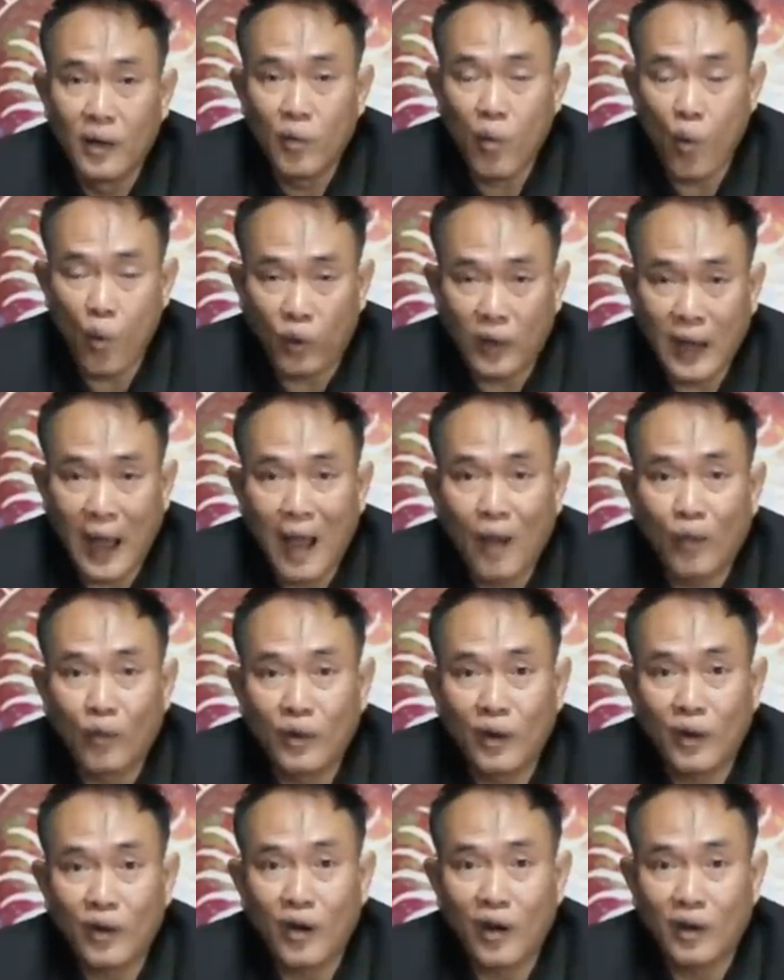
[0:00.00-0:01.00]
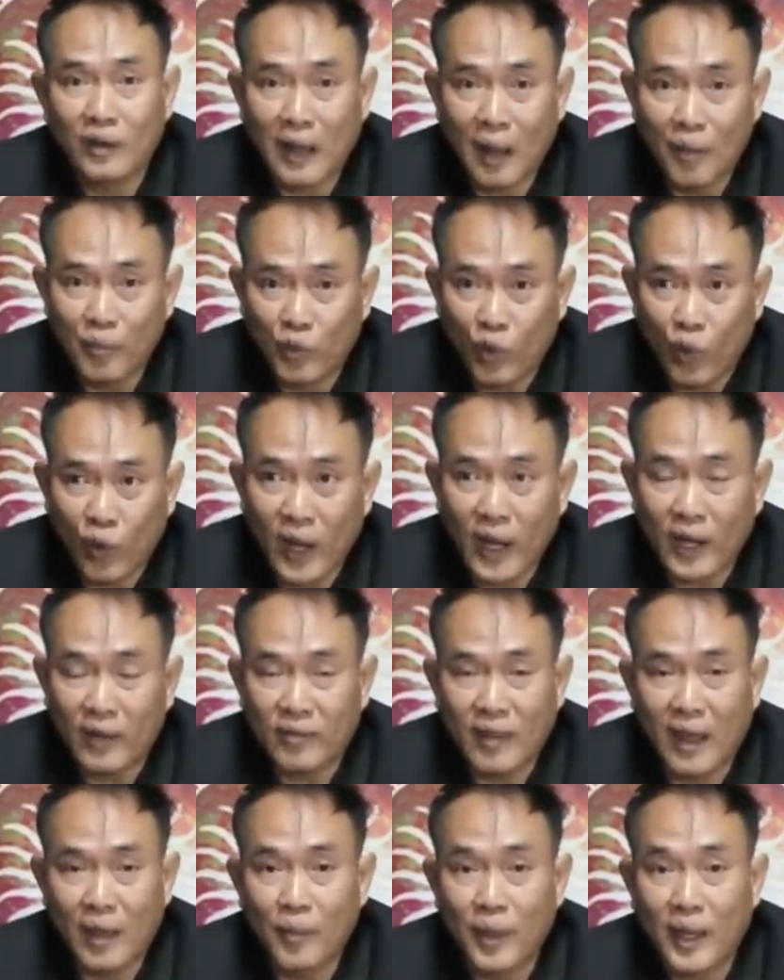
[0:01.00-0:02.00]
ผูกดาว แล้วก็ทำตัวเลข
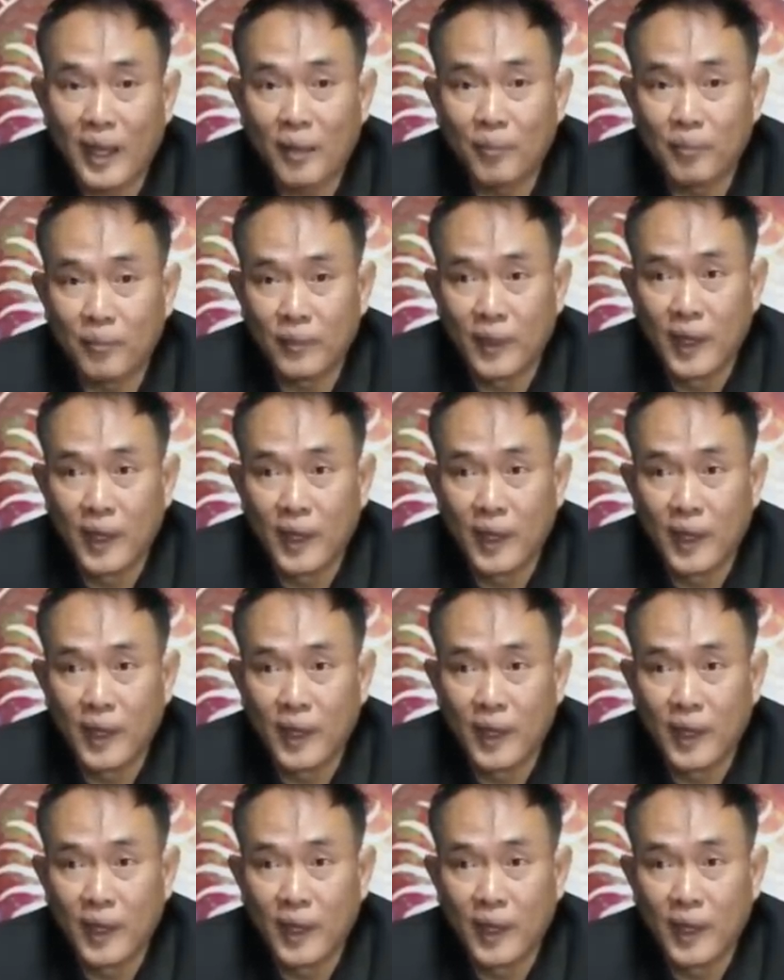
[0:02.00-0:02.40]
ใส่ไปกับ